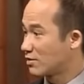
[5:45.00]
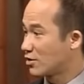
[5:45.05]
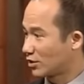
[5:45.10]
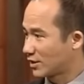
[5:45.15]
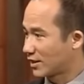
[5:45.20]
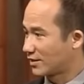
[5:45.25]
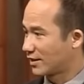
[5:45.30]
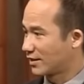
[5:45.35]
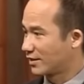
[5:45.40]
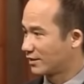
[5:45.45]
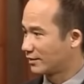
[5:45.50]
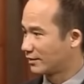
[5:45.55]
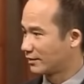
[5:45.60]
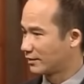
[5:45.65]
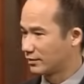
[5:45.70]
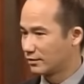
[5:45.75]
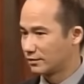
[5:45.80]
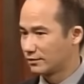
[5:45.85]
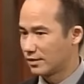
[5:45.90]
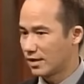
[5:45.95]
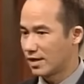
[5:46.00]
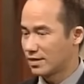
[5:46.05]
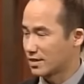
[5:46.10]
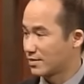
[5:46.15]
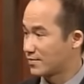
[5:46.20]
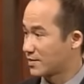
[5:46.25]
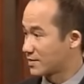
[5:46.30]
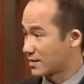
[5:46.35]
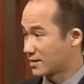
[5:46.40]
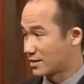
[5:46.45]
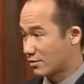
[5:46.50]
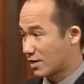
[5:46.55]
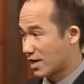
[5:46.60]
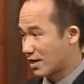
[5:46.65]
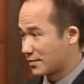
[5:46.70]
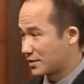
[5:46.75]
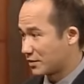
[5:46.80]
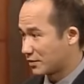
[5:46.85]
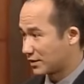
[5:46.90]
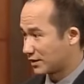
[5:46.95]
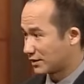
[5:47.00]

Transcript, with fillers: Không sao, tôi chờ cô. Cho hỏi toilet ở đâu?